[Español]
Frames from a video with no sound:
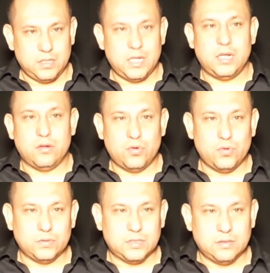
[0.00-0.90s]
el
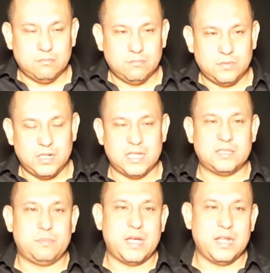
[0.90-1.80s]
hood,
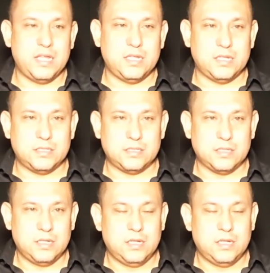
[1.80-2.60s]
las paredes,